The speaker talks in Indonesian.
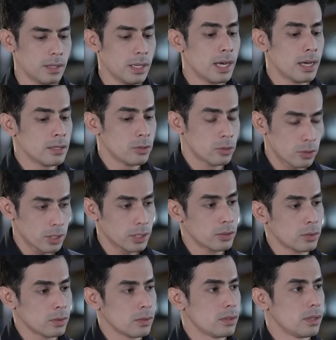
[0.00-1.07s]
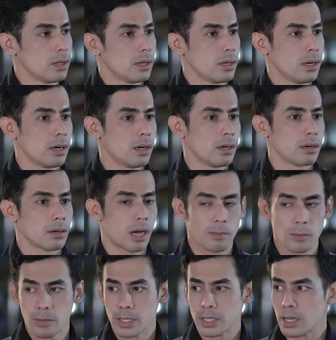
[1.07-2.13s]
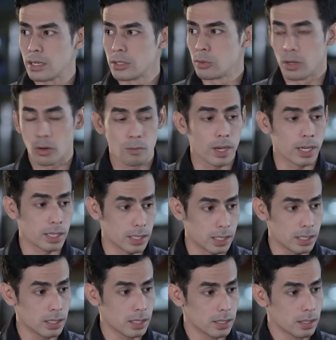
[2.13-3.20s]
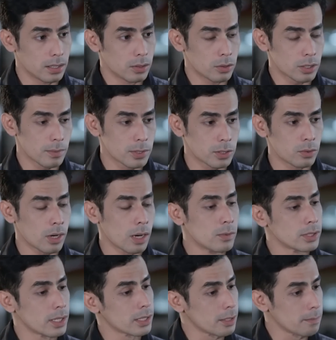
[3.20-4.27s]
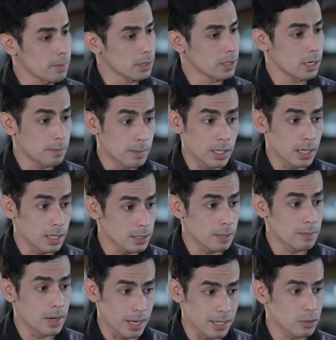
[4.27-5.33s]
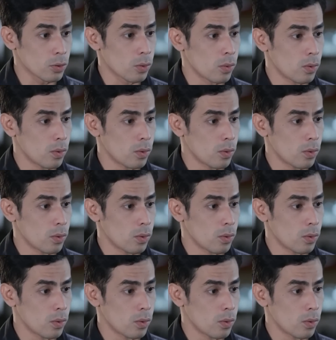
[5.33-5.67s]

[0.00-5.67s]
Iya, justru itu. Uh, kamu bisa jual rumah ini, terus habis itu kamu cari tempat yang lebih dekat sama resto